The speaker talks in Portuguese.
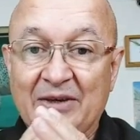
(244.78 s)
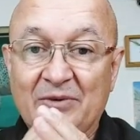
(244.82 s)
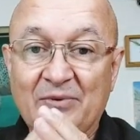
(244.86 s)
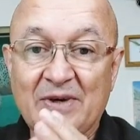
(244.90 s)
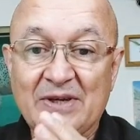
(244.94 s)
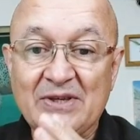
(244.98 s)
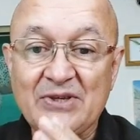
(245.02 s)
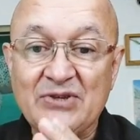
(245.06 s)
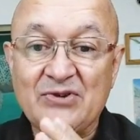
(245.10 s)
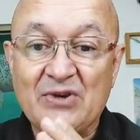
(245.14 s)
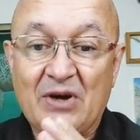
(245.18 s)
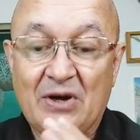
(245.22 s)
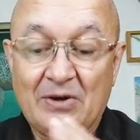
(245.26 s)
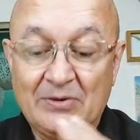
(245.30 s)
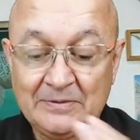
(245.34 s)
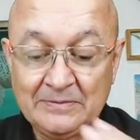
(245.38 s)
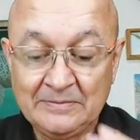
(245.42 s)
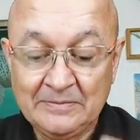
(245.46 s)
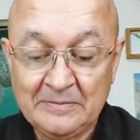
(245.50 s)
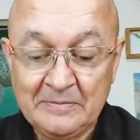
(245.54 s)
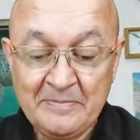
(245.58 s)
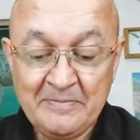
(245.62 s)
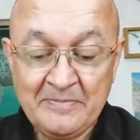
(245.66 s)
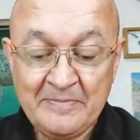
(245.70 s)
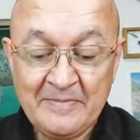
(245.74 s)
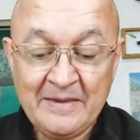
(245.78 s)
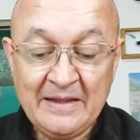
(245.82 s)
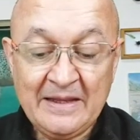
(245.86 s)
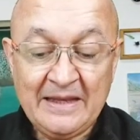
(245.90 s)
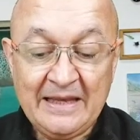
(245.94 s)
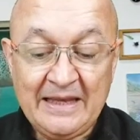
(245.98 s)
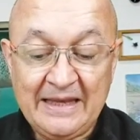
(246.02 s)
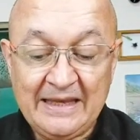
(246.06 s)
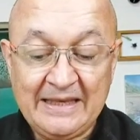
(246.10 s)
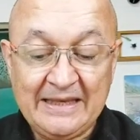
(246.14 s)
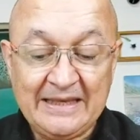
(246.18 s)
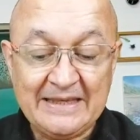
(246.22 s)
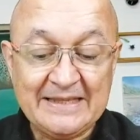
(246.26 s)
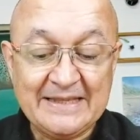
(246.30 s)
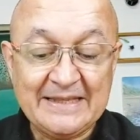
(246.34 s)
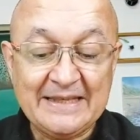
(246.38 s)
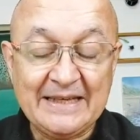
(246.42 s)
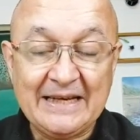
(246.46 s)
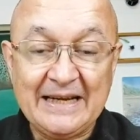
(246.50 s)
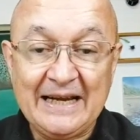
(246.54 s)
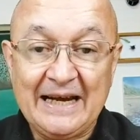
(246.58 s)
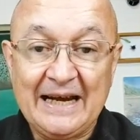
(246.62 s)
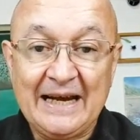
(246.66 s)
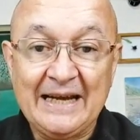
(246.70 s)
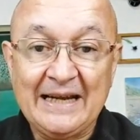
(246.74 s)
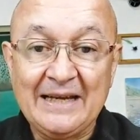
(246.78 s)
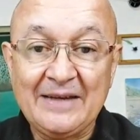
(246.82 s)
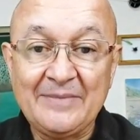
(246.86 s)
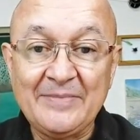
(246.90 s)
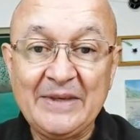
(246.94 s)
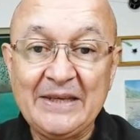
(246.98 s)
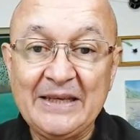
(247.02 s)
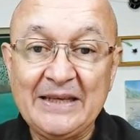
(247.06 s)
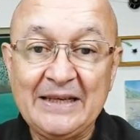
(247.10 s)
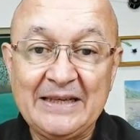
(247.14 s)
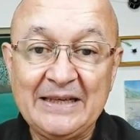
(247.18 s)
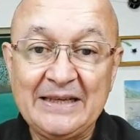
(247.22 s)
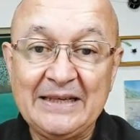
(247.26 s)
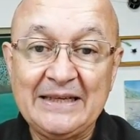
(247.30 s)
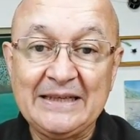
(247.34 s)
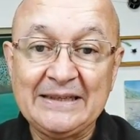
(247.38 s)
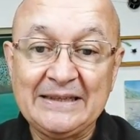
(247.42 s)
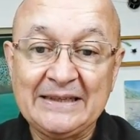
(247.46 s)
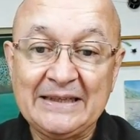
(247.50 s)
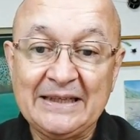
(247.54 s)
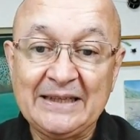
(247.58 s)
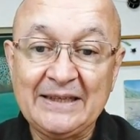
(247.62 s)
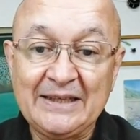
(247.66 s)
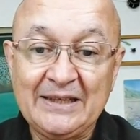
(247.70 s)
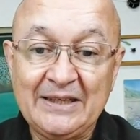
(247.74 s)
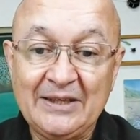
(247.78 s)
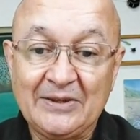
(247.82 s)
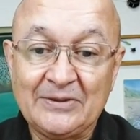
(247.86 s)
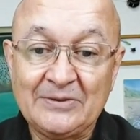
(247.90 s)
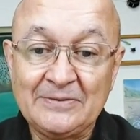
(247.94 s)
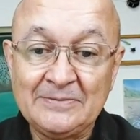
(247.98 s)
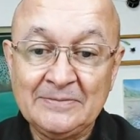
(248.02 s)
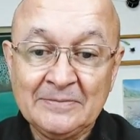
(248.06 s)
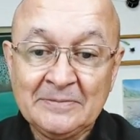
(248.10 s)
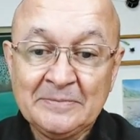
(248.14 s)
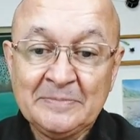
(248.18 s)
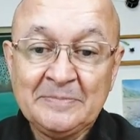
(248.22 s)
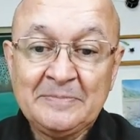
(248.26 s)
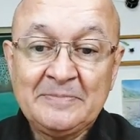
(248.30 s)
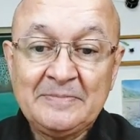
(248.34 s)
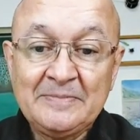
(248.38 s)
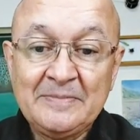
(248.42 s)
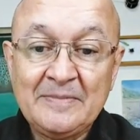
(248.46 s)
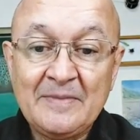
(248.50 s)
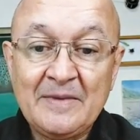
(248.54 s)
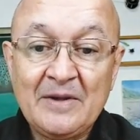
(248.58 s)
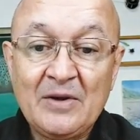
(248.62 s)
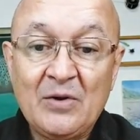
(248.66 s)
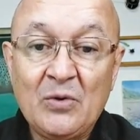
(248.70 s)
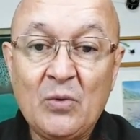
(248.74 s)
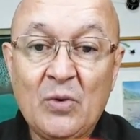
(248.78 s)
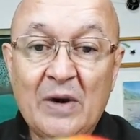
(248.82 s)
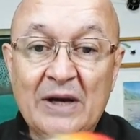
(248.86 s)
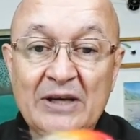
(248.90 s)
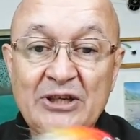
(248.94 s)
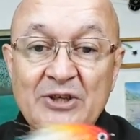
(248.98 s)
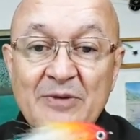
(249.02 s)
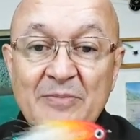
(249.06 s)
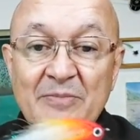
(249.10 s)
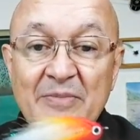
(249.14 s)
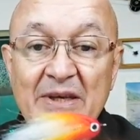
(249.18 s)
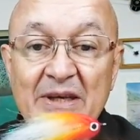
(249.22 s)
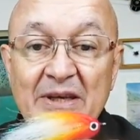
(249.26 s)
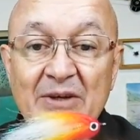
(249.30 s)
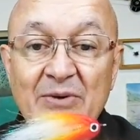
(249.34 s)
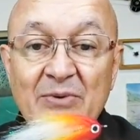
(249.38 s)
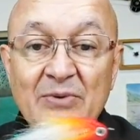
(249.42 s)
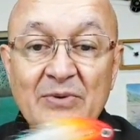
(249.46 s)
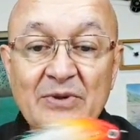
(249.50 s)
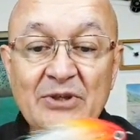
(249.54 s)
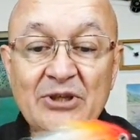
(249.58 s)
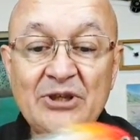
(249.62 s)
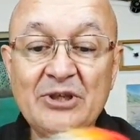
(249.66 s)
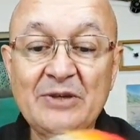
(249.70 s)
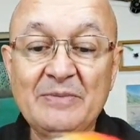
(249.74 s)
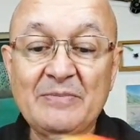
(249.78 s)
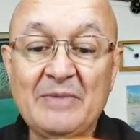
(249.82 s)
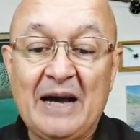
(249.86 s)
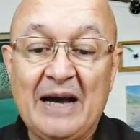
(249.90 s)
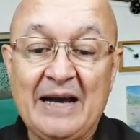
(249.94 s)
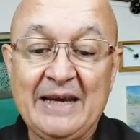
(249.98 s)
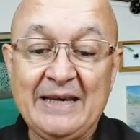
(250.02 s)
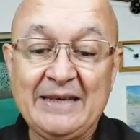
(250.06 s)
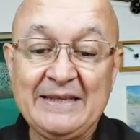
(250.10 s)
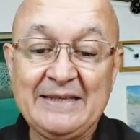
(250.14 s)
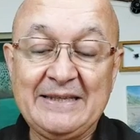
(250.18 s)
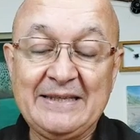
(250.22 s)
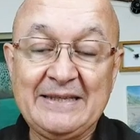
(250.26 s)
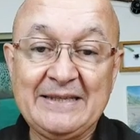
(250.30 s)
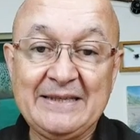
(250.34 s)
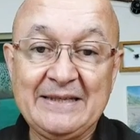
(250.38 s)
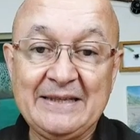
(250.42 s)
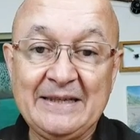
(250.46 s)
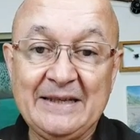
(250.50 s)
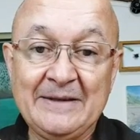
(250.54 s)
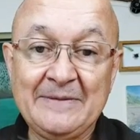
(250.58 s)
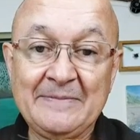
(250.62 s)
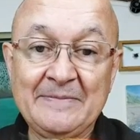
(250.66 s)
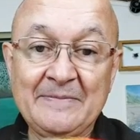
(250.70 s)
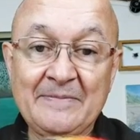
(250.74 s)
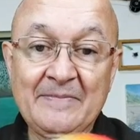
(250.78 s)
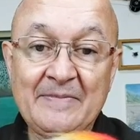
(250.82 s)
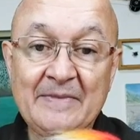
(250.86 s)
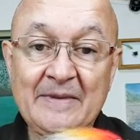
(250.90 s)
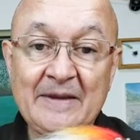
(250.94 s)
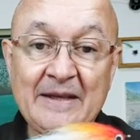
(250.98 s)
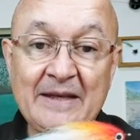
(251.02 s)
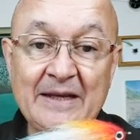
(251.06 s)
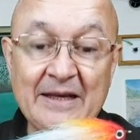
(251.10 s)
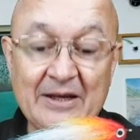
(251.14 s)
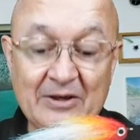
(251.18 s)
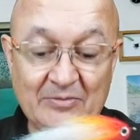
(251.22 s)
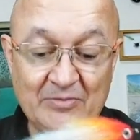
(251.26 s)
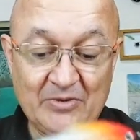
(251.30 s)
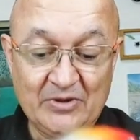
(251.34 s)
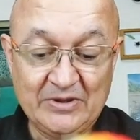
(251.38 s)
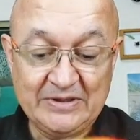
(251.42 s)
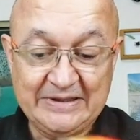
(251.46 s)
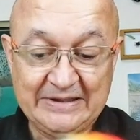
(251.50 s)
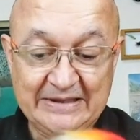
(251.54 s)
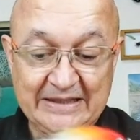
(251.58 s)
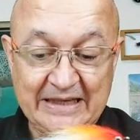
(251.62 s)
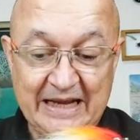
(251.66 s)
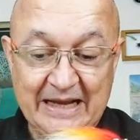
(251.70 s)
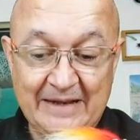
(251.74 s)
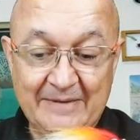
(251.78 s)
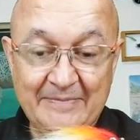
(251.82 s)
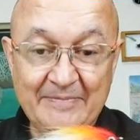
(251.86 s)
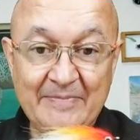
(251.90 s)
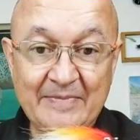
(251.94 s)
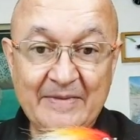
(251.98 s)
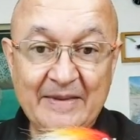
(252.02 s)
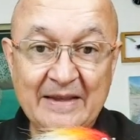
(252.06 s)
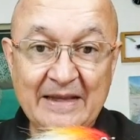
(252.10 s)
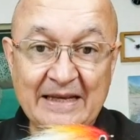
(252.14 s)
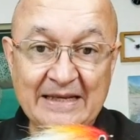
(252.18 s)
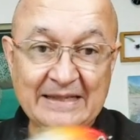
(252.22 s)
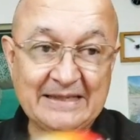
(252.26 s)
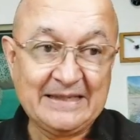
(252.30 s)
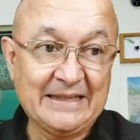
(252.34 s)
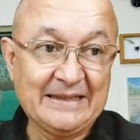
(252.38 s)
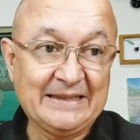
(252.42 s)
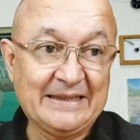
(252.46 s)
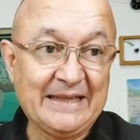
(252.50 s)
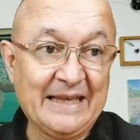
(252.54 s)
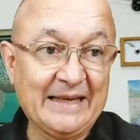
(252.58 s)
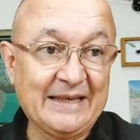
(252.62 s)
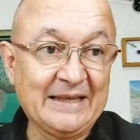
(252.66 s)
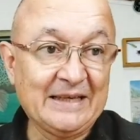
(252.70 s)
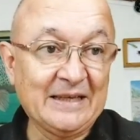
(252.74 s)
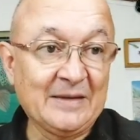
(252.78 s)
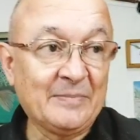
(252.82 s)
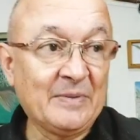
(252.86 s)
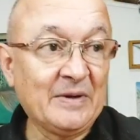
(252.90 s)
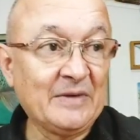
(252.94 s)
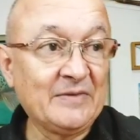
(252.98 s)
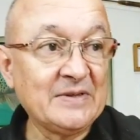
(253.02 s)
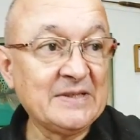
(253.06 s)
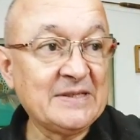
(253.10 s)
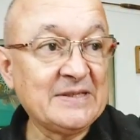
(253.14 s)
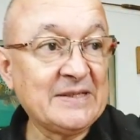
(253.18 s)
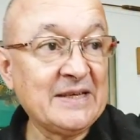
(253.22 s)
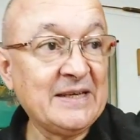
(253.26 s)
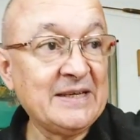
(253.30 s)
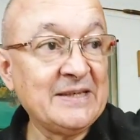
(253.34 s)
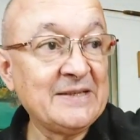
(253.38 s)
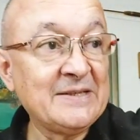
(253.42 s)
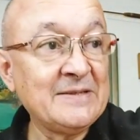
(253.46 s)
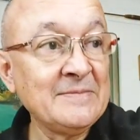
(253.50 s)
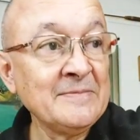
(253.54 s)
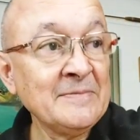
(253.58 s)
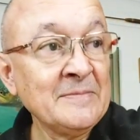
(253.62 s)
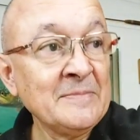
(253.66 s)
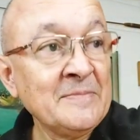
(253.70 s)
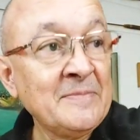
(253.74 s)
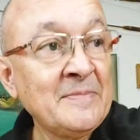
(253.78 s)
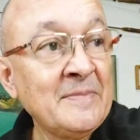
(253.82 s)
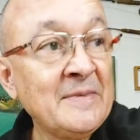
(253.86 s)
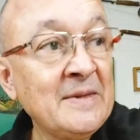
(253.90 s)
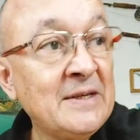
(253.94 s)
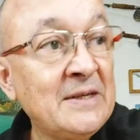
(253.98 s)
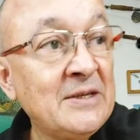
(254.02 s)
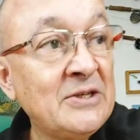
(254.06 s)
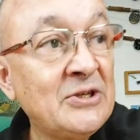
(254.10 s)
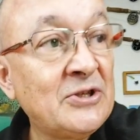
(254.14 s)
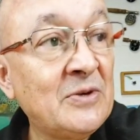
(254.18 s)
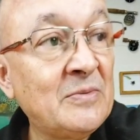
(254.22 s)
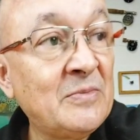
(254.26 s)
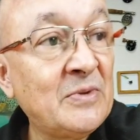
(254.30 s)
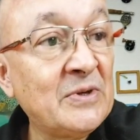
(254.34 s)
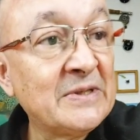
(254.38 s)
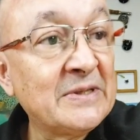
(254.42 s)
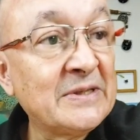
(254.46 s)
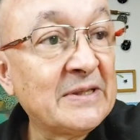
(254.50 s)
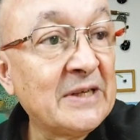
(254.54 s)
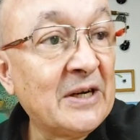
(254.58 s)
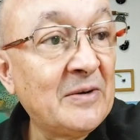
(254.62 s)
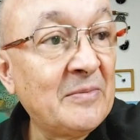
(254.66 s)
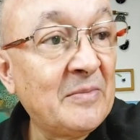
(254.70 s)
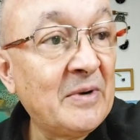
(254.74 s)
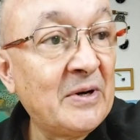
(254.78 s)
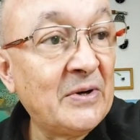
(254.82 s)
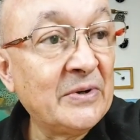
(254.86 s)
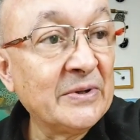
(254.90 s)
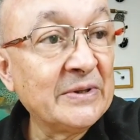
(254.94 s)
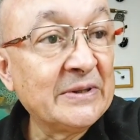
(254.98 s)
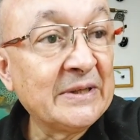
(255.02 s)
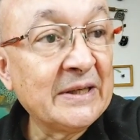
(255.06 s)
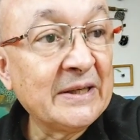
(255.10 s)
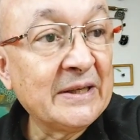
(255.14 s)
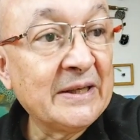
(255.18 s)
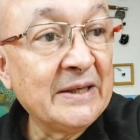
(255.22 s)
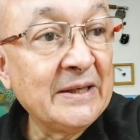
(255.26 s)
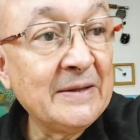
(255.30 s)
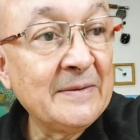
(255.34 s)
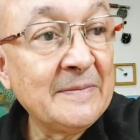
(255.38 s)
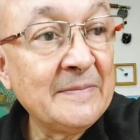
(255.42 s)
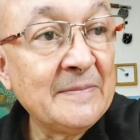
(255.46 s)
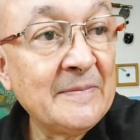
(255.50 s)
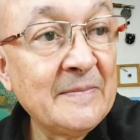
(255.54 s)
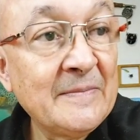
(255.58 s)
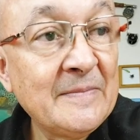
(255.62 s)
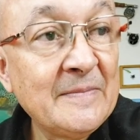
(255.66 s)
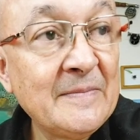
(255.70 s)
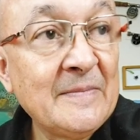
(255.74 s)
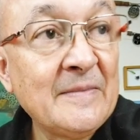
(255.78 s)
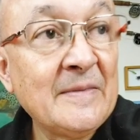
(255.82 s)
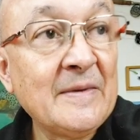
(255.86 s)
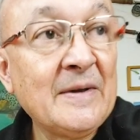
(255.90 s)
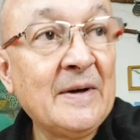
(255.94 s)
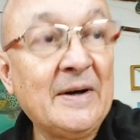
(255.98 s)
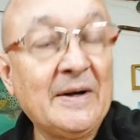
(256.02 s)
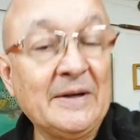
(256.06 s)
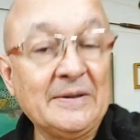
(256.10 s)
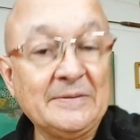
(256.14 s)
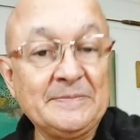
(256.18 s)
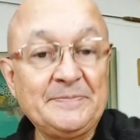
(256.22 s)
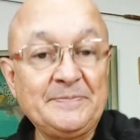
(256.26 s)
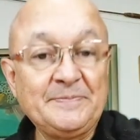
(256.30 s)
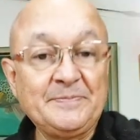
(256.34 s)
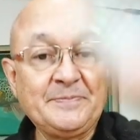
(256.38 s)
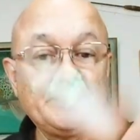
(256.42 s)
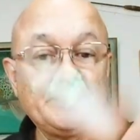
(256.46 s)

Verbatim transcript: no anzol, é que esse cara me encanta, que eu o admiro demais, né? Quero mostrar essa técnica para vocês. Deixa eu mostrar uma outra aqui, ó.